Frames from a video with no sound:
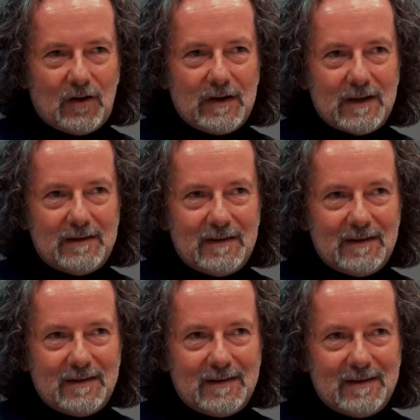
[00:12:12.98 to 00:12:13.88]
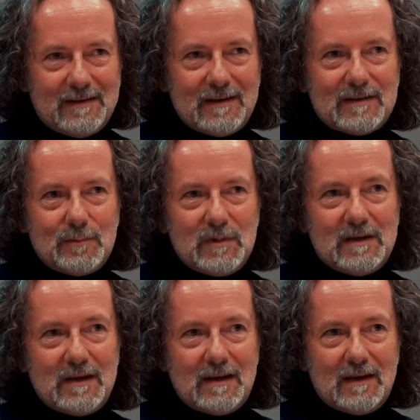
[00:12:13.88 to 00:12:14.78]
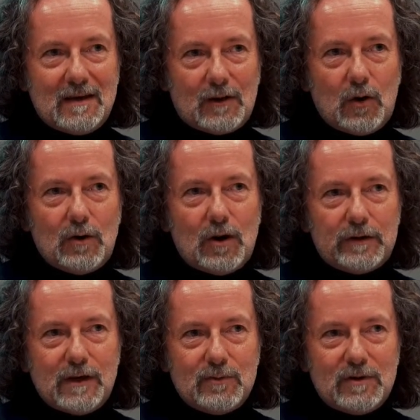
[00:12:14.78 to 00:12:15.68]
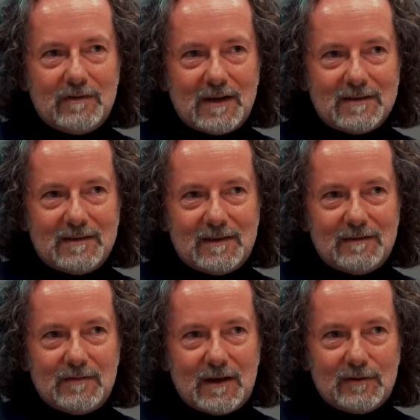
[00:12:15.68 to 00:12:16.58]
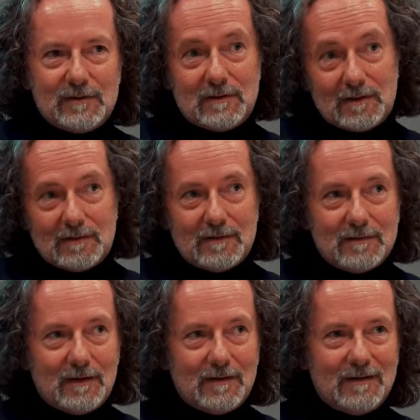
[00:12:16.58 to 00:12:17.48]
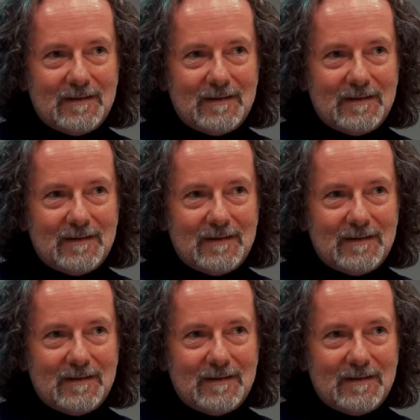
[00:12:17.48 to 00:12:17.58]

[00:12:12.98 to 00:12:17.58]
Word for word: on a des, amis de Concordia University qui viennent aussi. Euh,